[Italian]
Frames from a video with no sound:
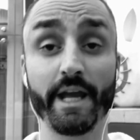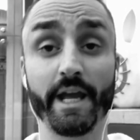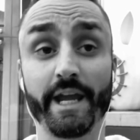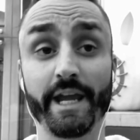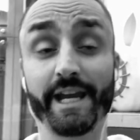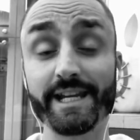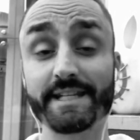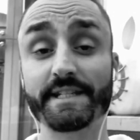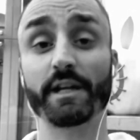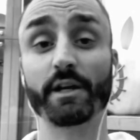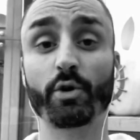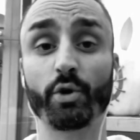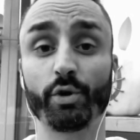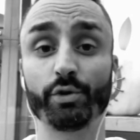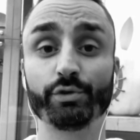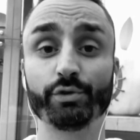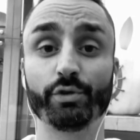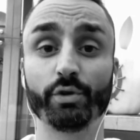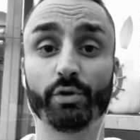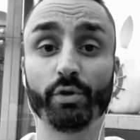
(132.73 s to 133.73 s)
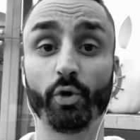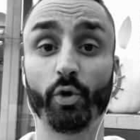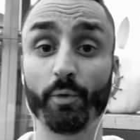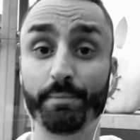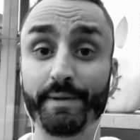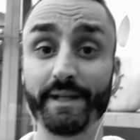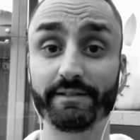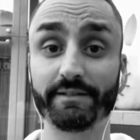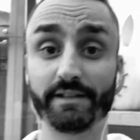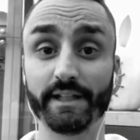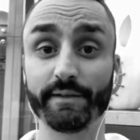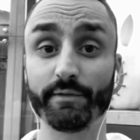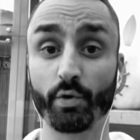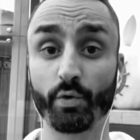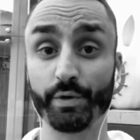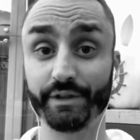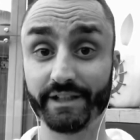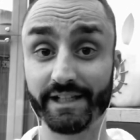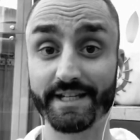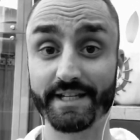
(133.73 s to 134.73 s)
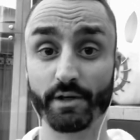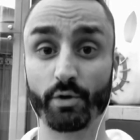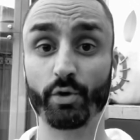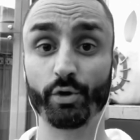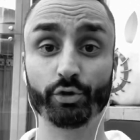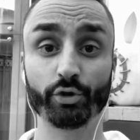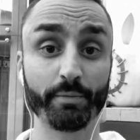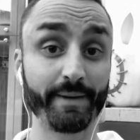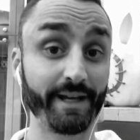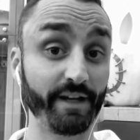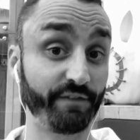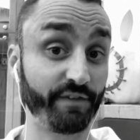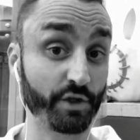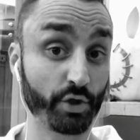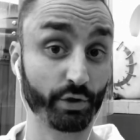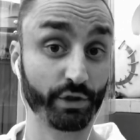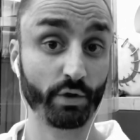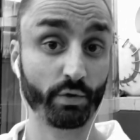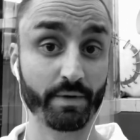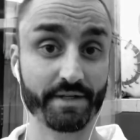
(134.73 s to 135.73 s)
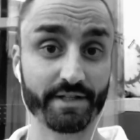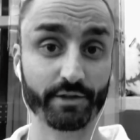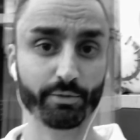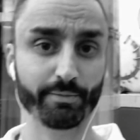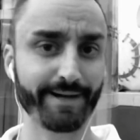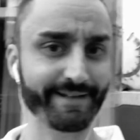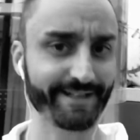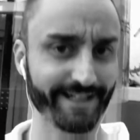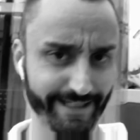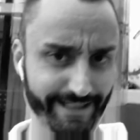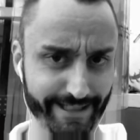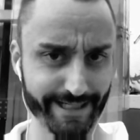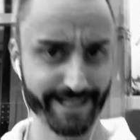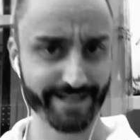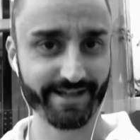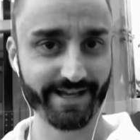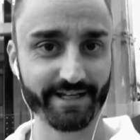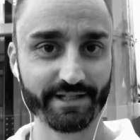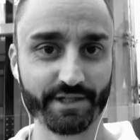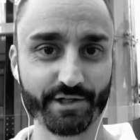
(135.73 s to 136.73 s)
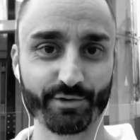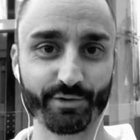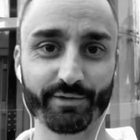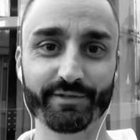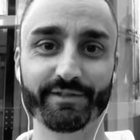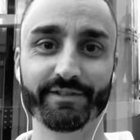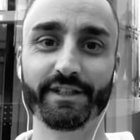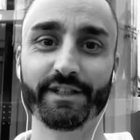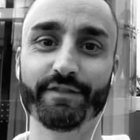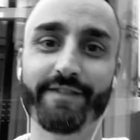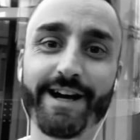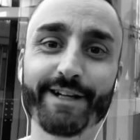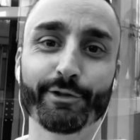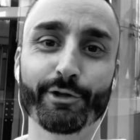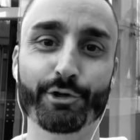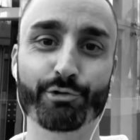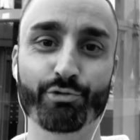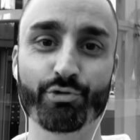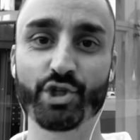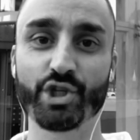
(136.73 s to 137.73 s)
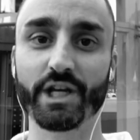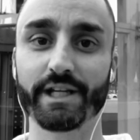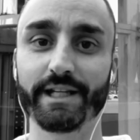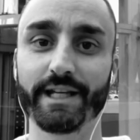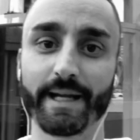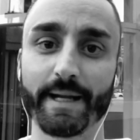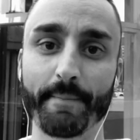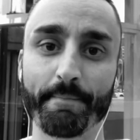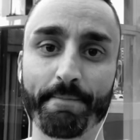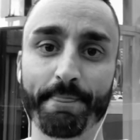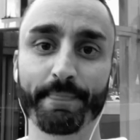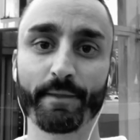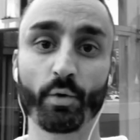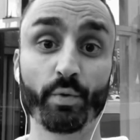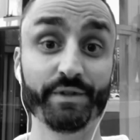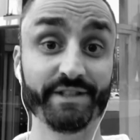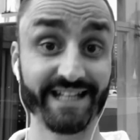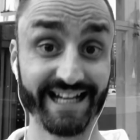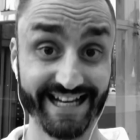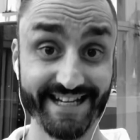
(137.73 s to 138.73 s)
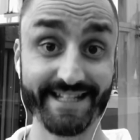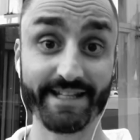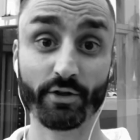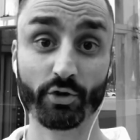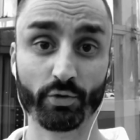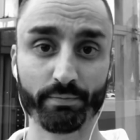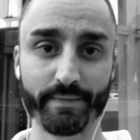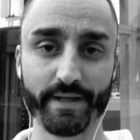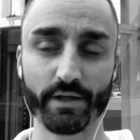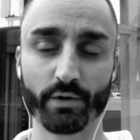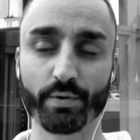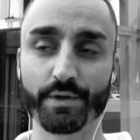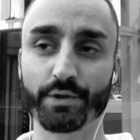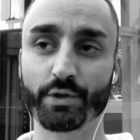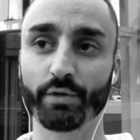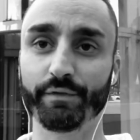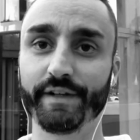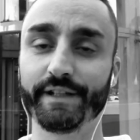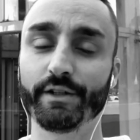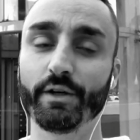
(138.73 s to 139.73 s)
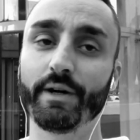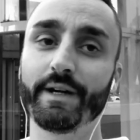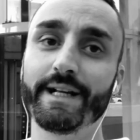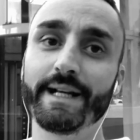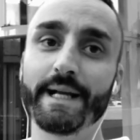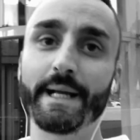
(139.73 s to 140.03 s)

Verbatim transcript: Il secondo obiettivo, quindi il secondo beneficio di questa domanda che adesso ti vado a suggerire, quindi resta con me in questo video,